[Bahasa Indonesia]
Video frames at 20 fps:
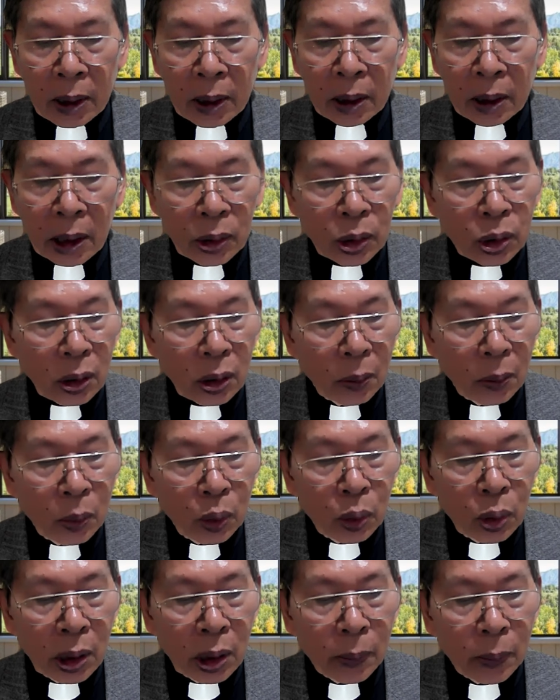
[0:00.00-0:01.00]
dan
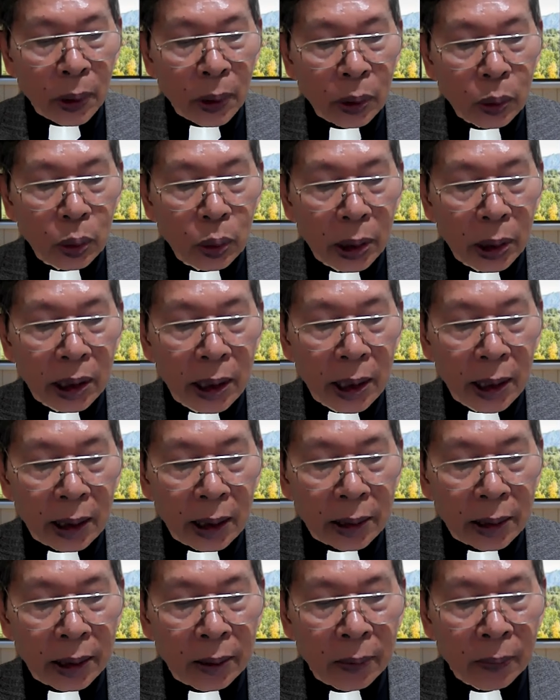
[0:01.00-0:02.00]
semua pertua
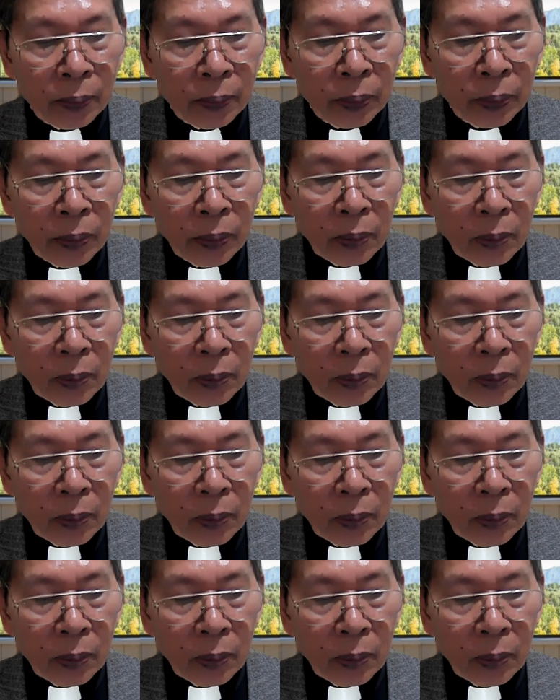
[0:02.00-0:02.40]
akan